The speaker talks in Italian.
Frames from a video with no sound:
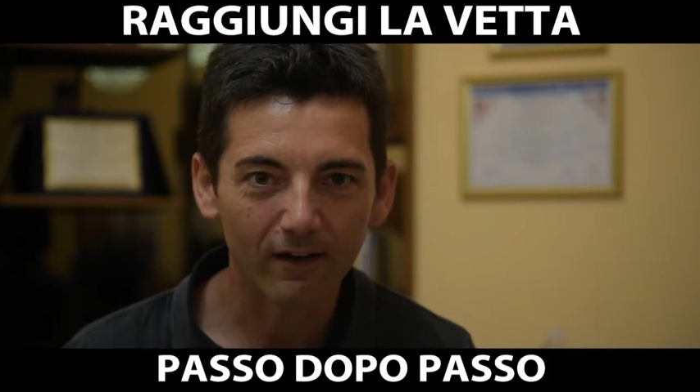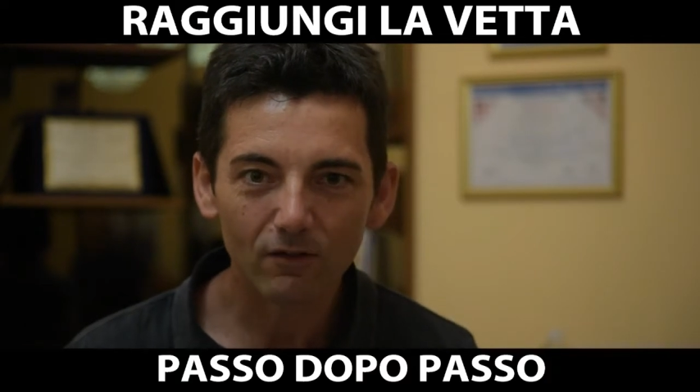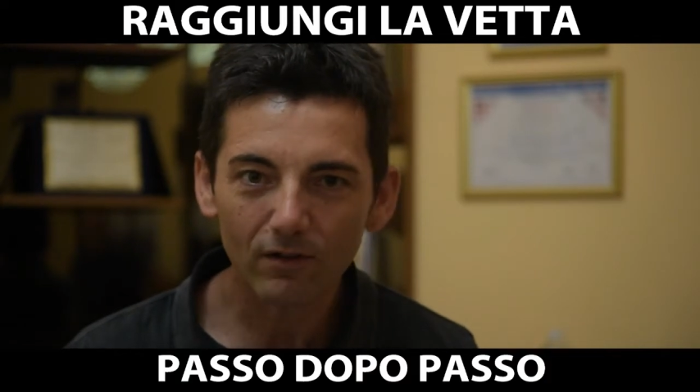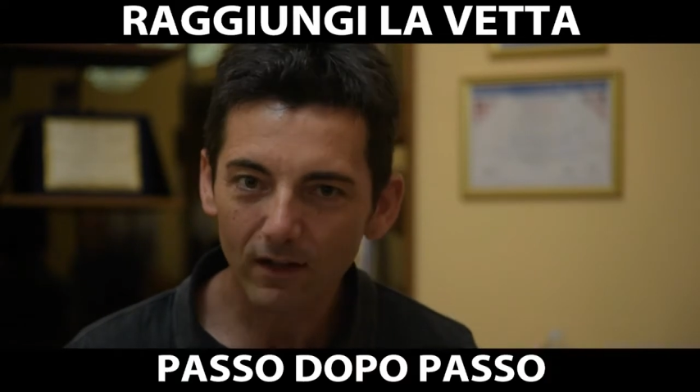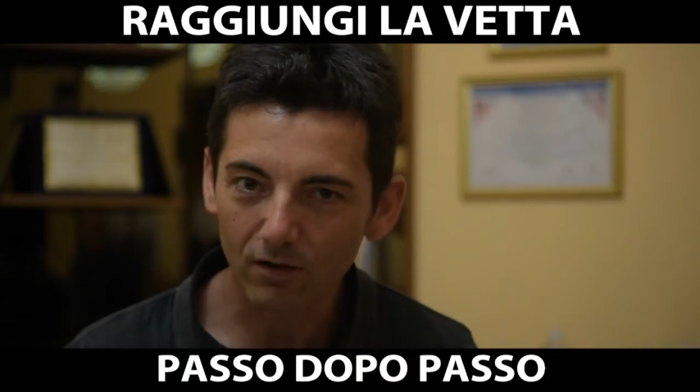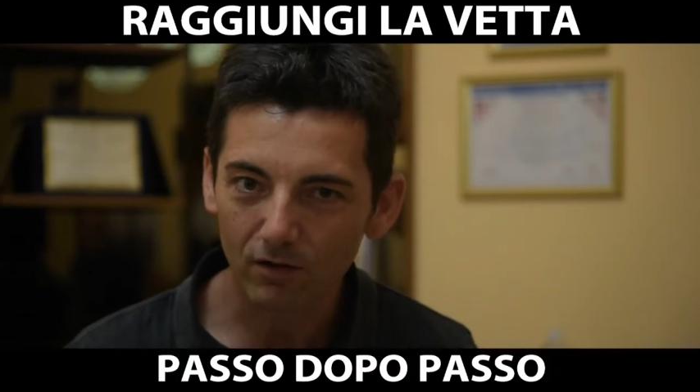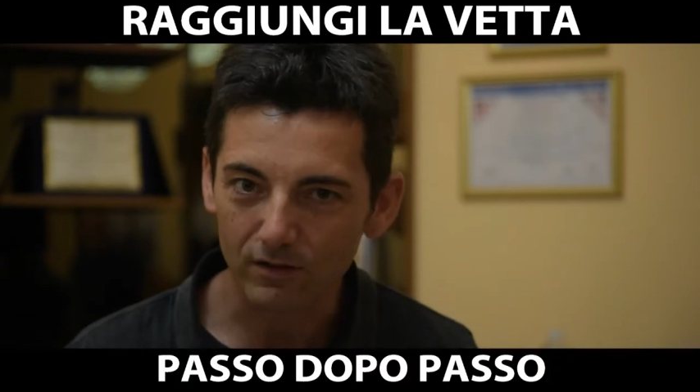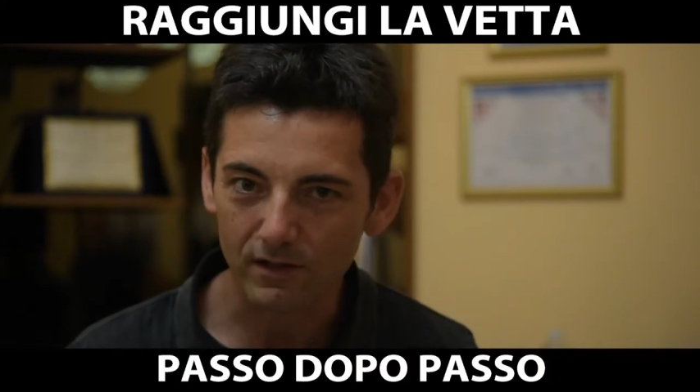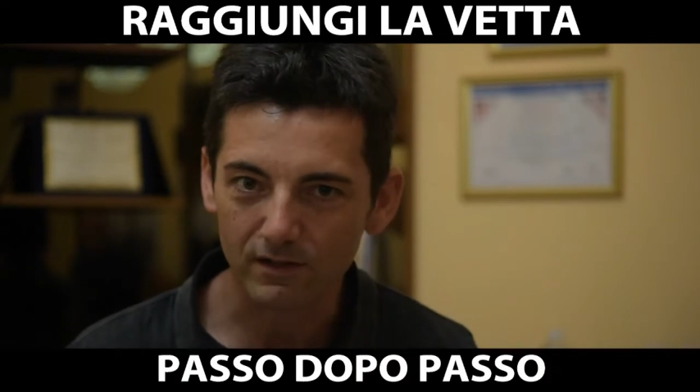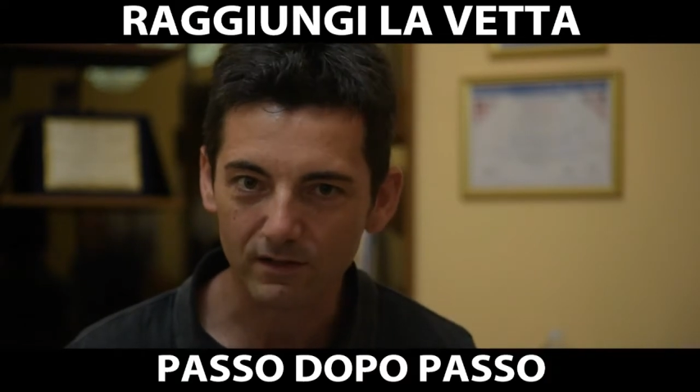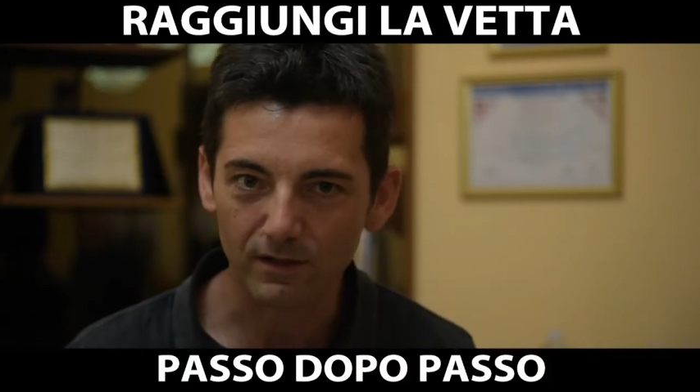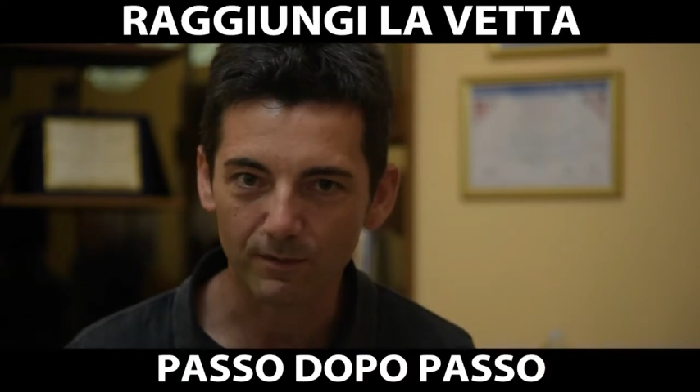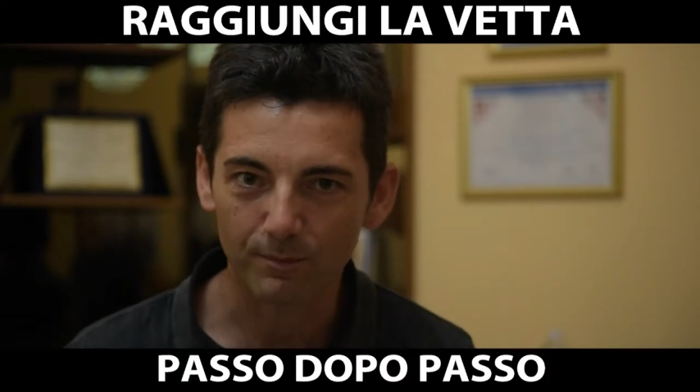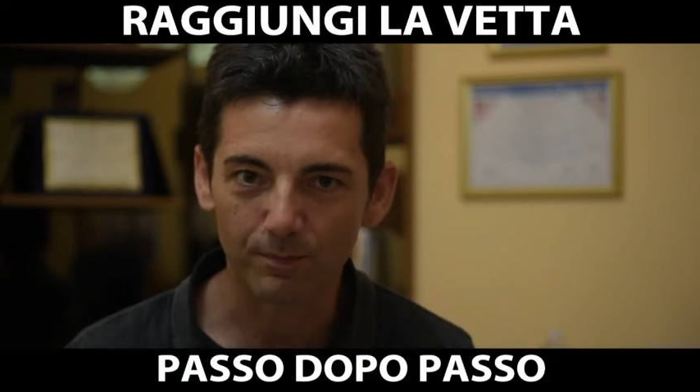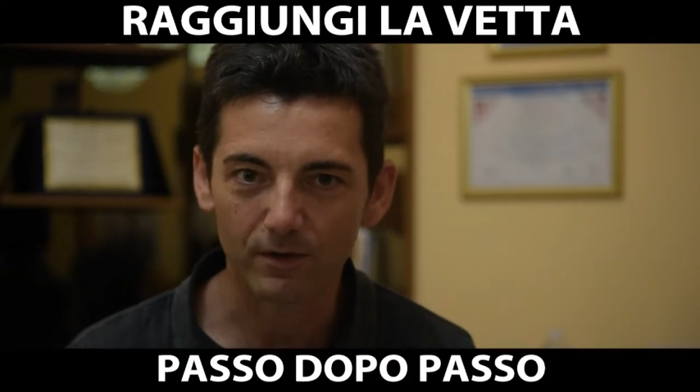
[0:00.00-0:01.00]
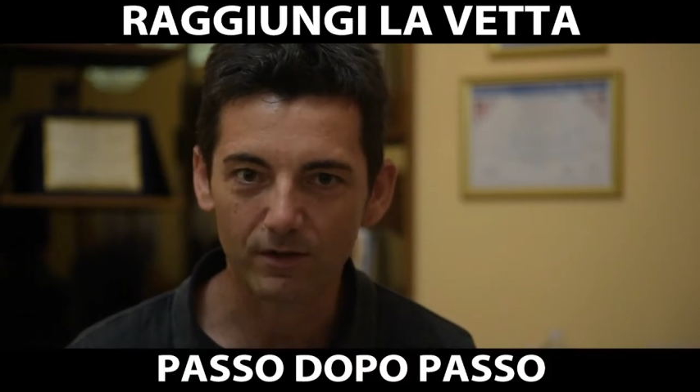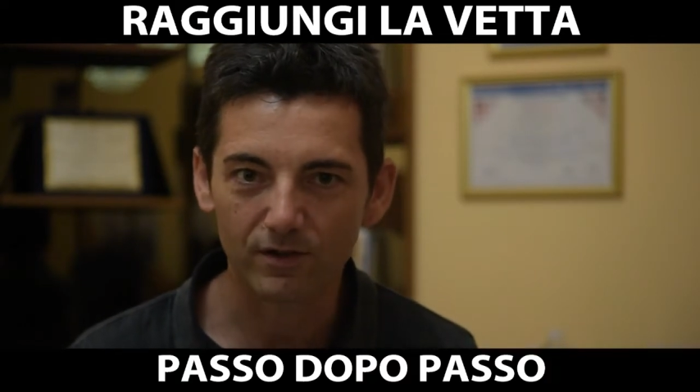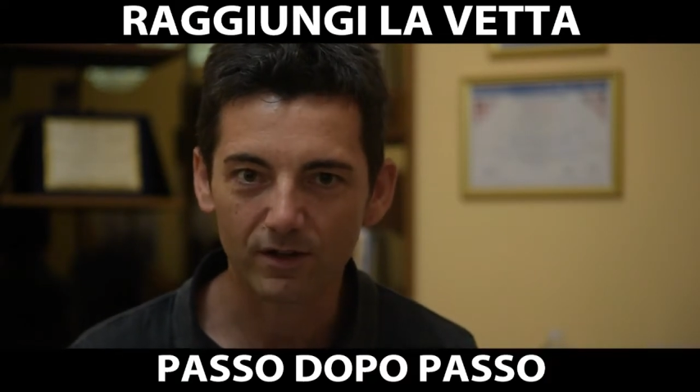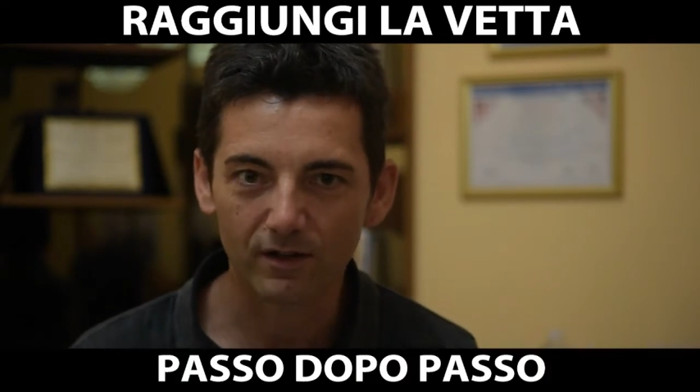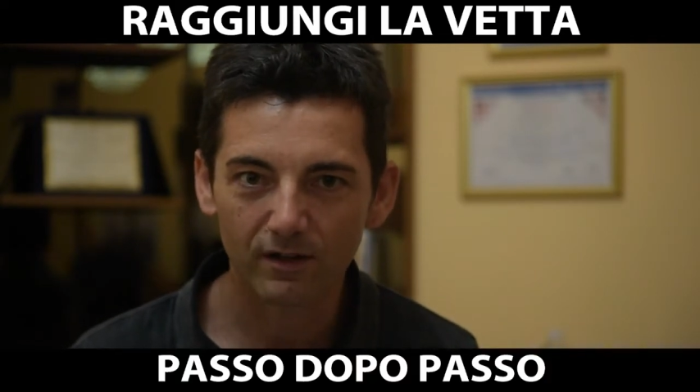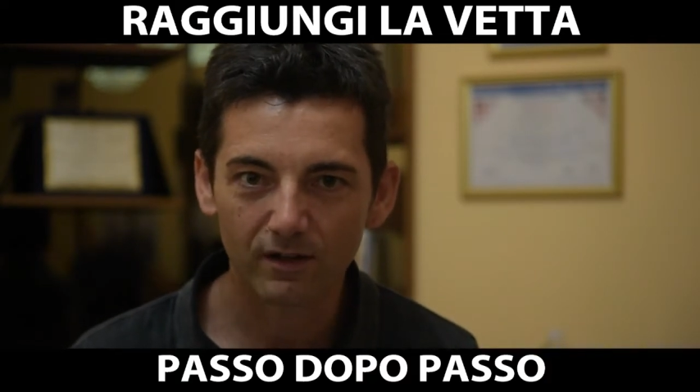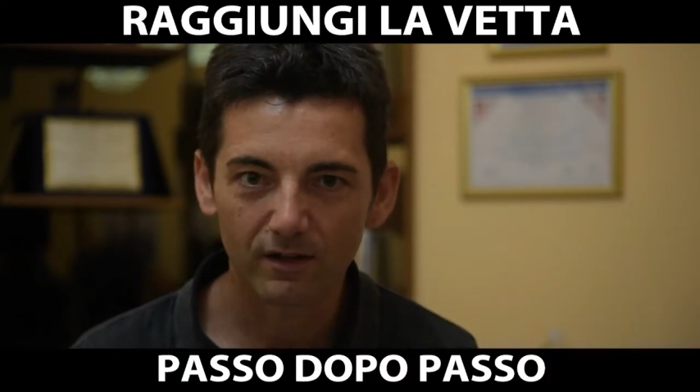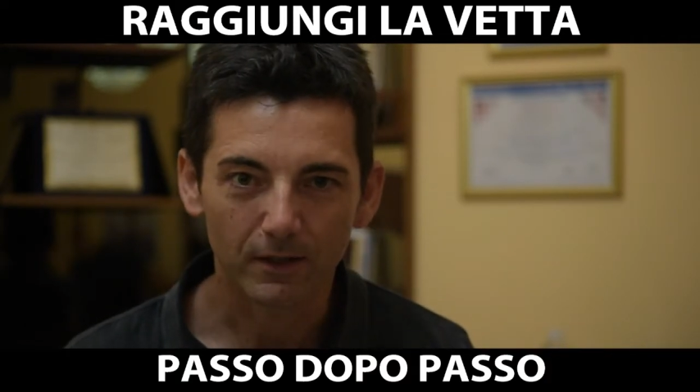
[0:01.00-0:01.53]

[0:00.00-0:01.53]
non è così semplice, eh?